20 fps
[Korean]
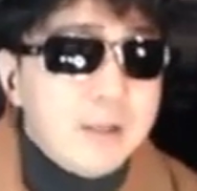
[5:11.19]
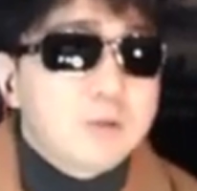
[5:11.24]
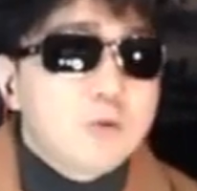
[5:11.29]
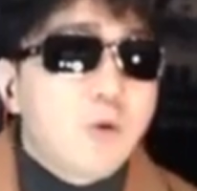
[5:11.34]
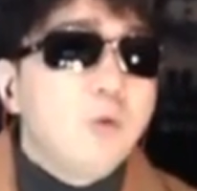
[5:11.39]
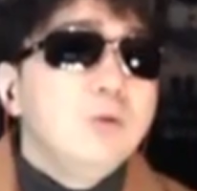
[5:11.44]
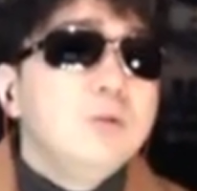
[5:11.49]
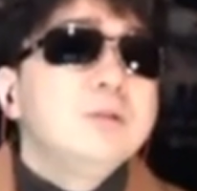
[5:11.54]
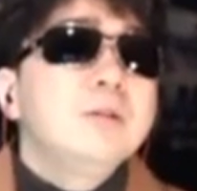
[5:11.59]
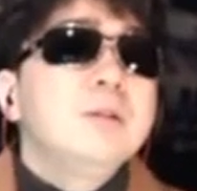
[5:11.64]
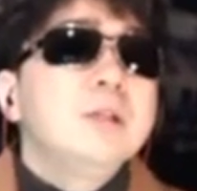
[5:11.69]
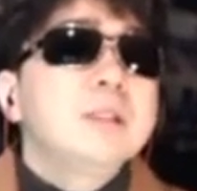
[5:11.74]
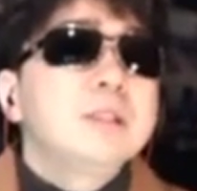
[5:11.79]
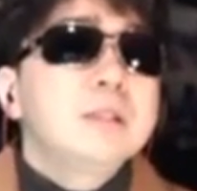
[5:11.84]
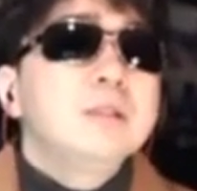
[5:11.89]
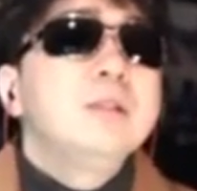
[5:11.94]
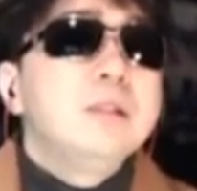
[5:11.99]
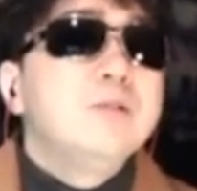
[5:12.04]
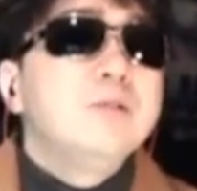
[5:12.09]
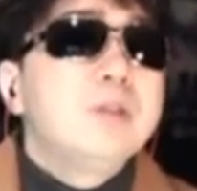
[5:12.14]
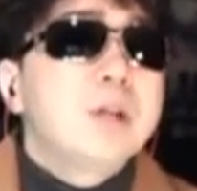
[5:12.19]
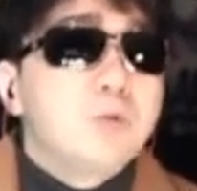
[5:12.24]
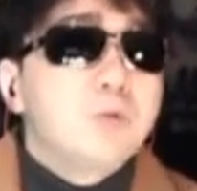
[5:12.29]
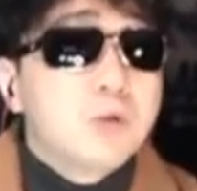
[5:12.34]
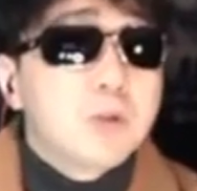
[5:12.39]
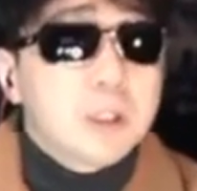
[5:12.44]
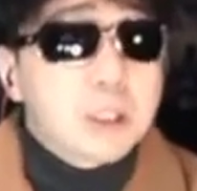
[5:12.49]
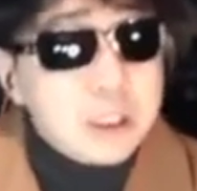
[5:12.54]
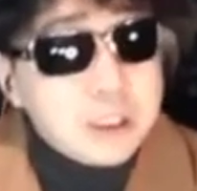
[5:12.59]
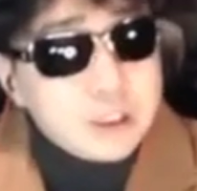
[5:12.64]
총선의 승리를 위한
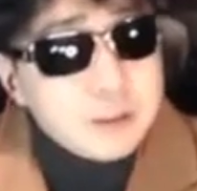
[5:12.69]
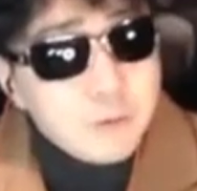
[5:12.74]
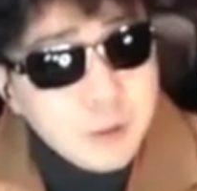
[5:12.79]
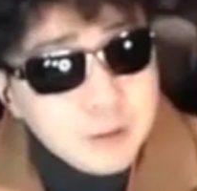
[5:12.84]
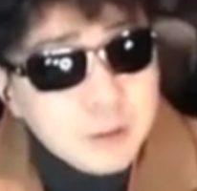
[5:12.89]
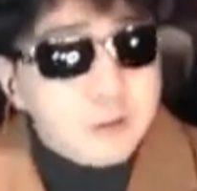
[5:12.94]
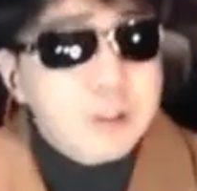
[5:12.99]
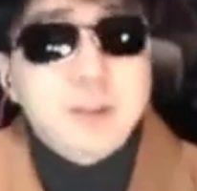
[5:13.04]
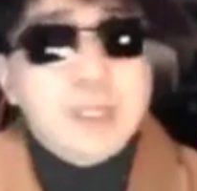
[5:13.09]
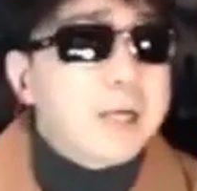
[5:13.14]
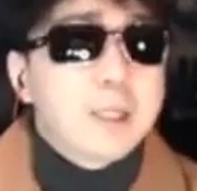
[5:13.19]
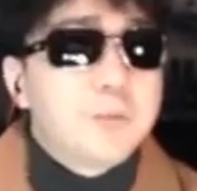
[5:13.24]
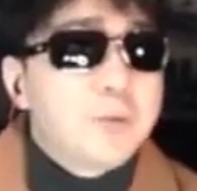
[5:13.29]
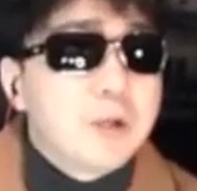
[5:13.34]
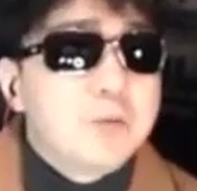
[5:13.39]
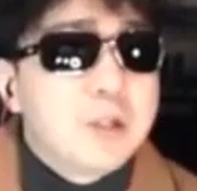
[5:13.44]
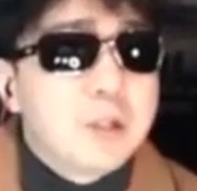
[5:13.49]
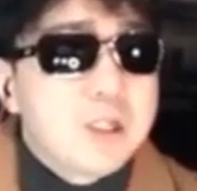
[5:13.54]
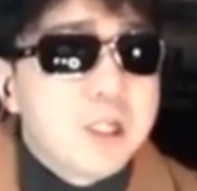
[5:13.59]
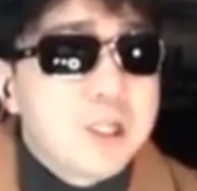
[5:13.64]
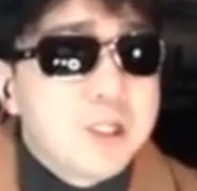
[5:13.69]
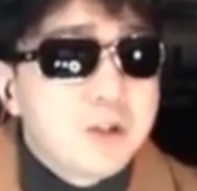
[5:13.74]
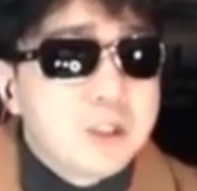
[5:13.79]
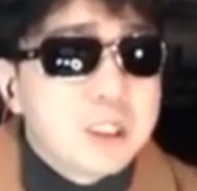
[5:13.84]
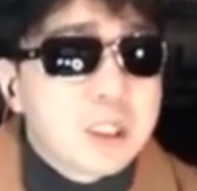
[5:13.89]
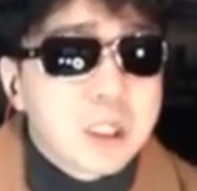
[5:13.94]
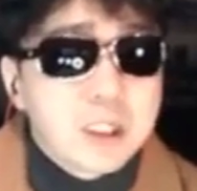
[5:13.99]
용도지. 왜냐면 어차피 당대표 임기는 2년이잖아.